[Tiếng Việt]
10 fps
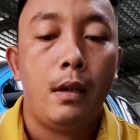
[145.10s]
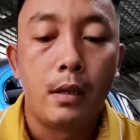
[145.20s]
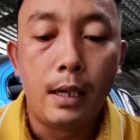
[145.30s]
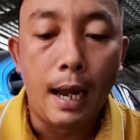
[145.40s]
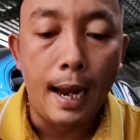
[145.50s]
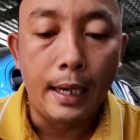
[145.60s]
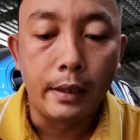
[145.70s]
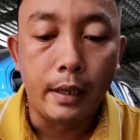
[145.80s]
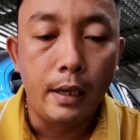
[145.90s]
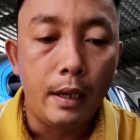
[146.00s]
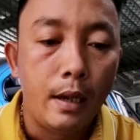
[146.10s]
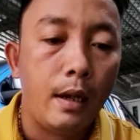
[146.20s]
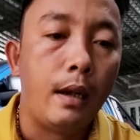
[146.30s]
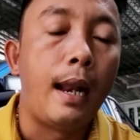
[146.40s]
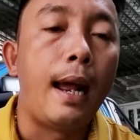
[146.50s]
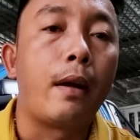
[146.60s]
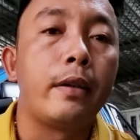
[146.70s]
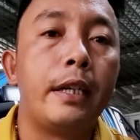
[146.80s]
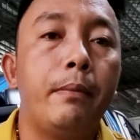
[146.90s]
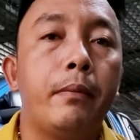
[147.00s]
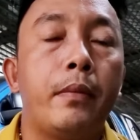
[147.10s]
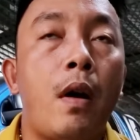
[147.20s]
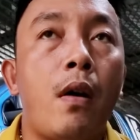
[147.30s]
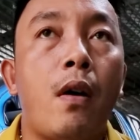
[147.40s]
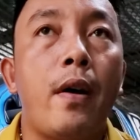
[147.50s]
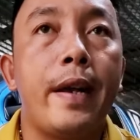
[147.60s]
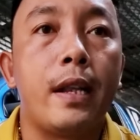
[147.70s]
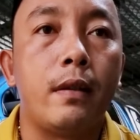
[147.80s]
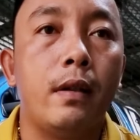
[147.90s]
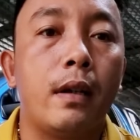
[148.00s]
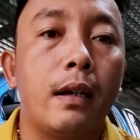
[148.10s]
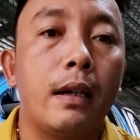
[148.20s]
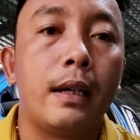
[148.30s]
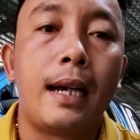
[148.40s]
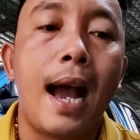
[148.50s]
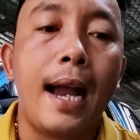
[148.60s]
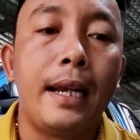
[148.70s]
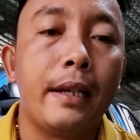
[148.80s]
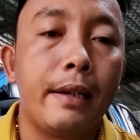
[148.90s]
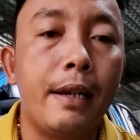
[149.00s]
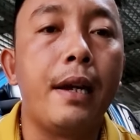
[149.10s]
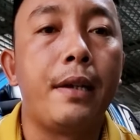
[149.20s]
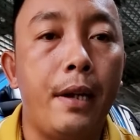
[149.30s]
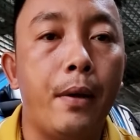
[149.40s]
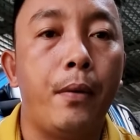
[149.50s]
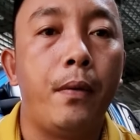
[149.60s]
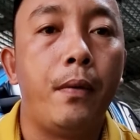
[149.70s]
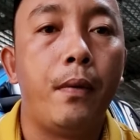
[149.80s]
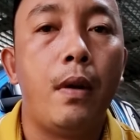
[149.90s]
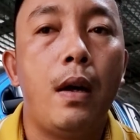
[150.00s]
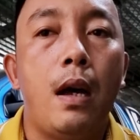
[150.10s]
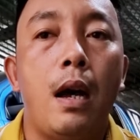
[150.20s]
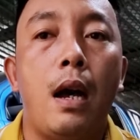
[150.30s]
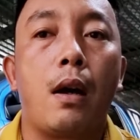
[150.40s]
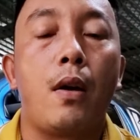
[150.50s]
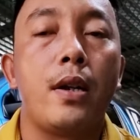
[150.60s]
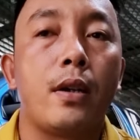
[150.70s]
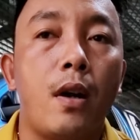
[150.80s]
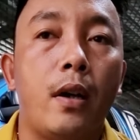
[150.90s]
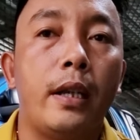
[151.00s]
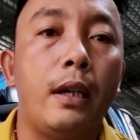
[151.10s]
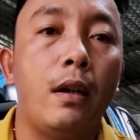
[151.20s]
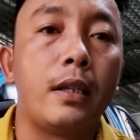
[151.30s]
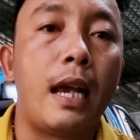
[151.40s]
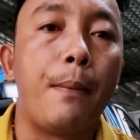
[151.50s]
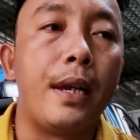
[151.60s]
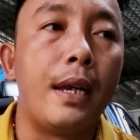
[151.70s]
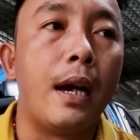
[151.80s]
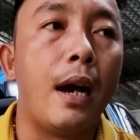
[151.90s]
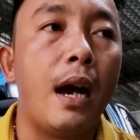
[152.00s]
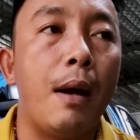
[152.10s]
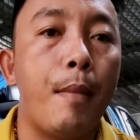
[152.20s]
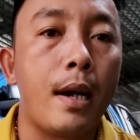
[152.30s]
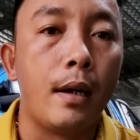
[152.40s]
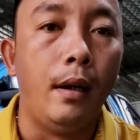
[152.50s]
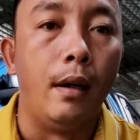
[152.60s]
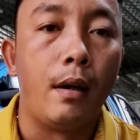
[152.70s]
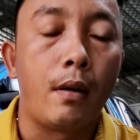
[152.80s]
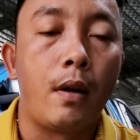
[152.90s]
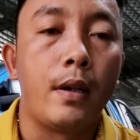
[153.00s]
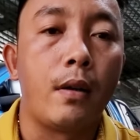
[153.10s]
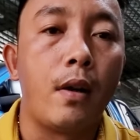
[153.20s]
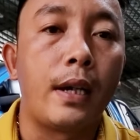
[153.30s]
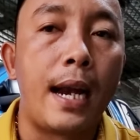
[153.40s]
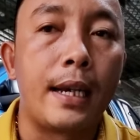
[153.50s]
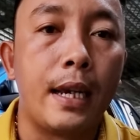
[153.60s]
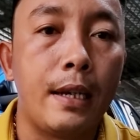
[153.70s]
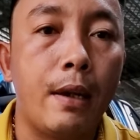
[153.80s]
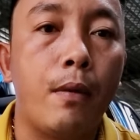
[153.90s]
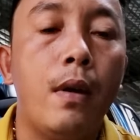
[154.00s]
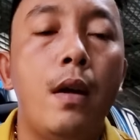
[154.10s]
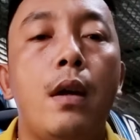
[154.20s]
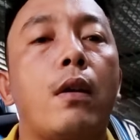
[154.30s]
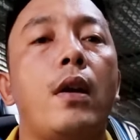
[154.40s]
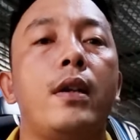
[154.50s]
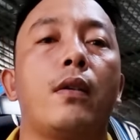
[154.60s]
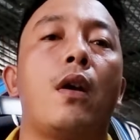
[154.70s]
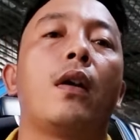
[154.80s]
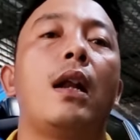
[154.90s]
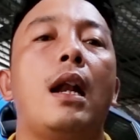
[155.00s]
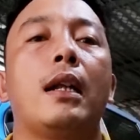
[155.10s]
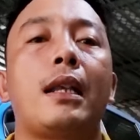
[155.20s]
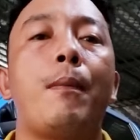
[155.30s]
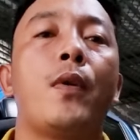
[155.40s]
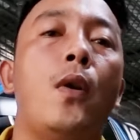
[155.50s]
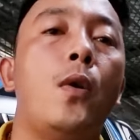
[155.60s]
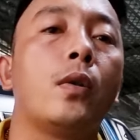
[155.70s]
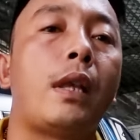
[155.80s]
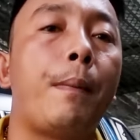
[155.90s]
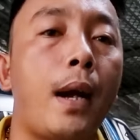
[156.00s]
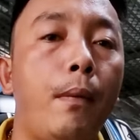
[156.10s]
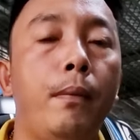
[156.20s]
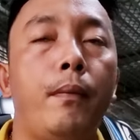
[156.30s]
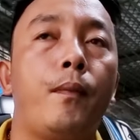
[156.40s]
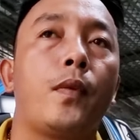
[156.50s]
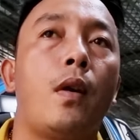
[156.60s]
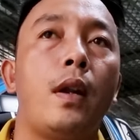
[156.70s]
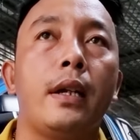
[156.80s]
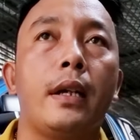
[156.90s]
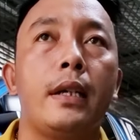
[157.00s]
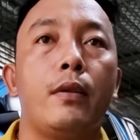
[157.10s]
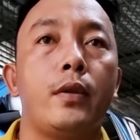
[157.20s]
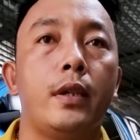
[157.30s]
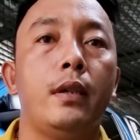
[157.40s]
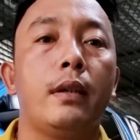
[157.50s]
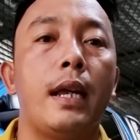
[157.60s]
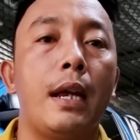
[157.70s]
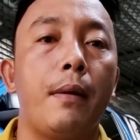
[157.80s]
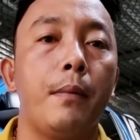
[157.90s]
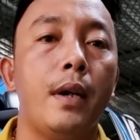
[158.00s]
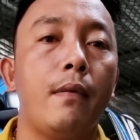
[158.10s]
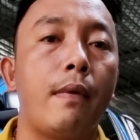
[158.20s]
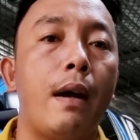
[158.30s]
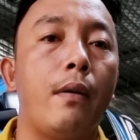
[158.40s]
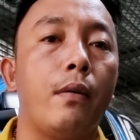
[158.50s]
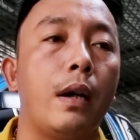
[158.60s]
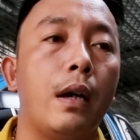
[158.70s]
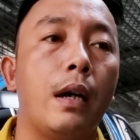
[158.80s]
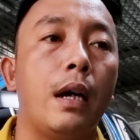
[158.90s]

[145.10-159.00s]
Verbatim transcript: thứ hai nữa là con chim nó có hiện tượng gại rỉa nhiều à, có những con thì nó sẽ bị à, mất lửa có những con gài rỉa nhiều có những con là, là tắm khô tắm cống đó là những cái triệu chứng để bước vào à,